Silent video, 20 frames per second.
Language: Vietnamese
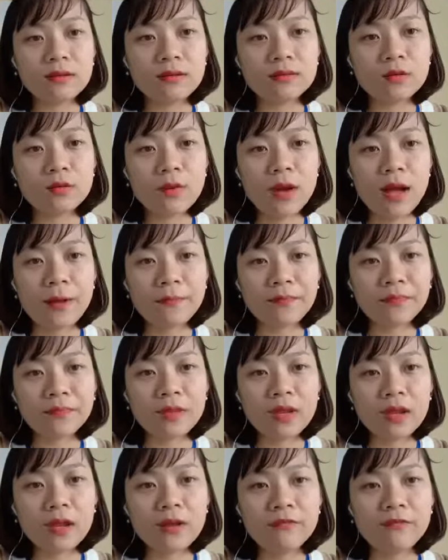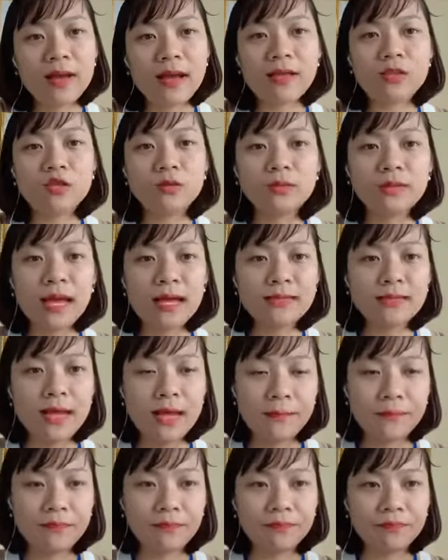Đúng ạ. Và chúng ta gì
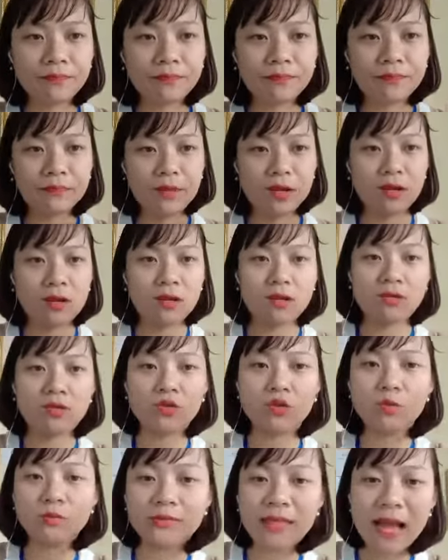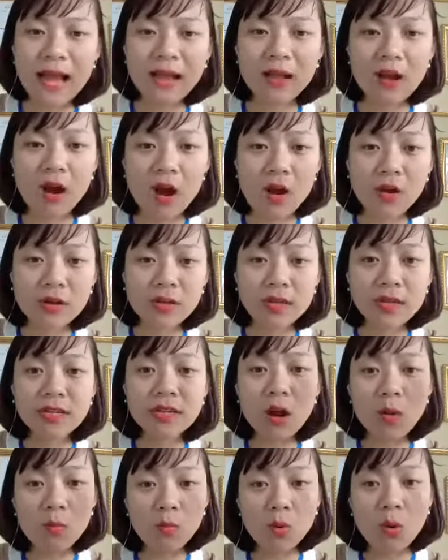ạ? Chúng ta có những cái
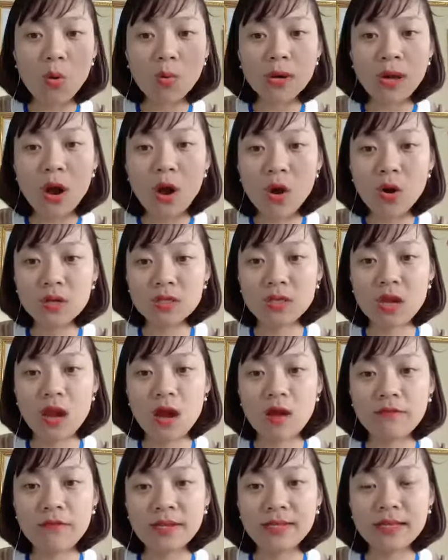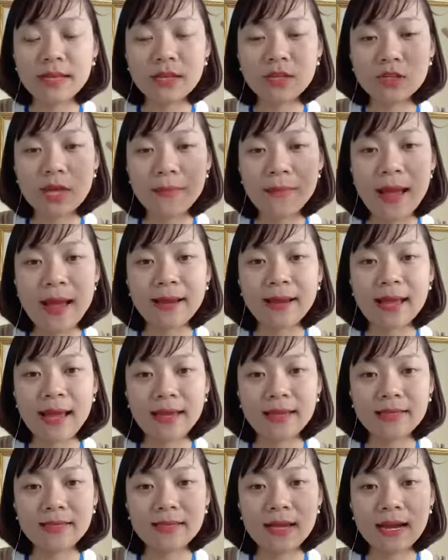công cụ để hỗ trợ. Vậy thì các bạn
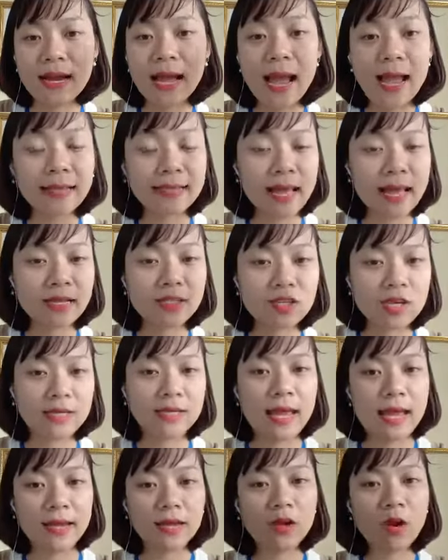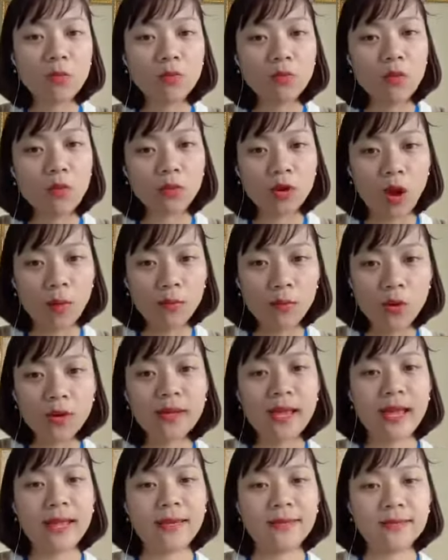hãy gì ạ? Khai thác triệt để công cụ đó
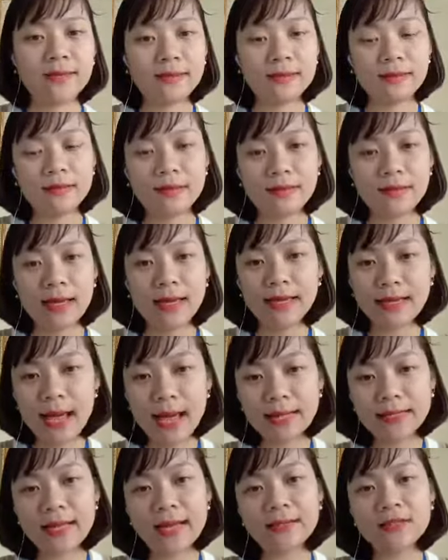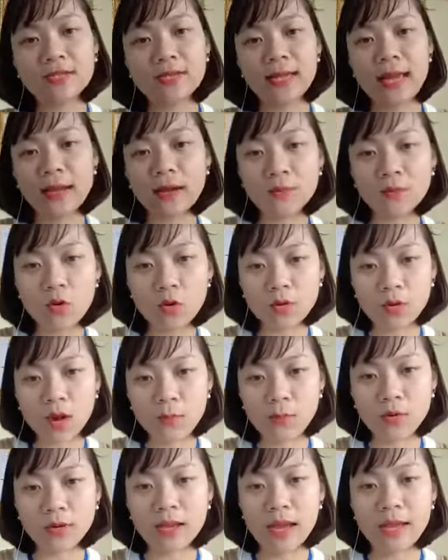mỗi ngày. Hãy khai thác triệt để công cụ đó
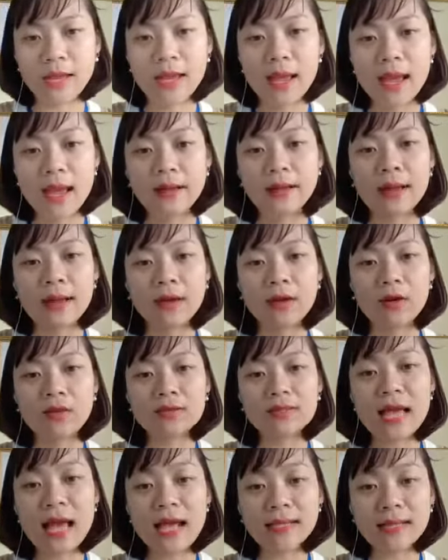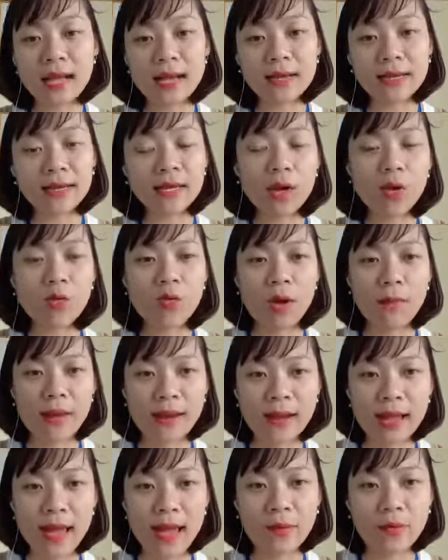mỗi ngày để nó gia tăng cái hiệu quả
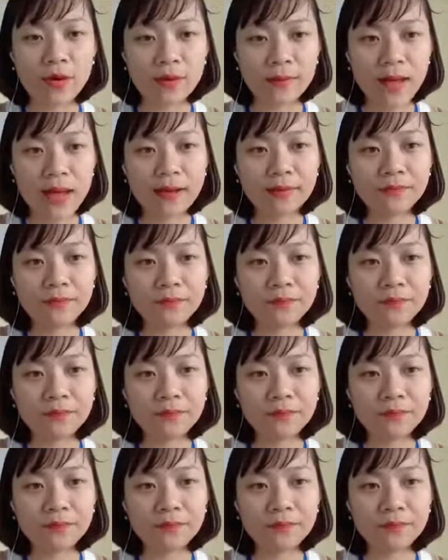bán hàng của các bạn.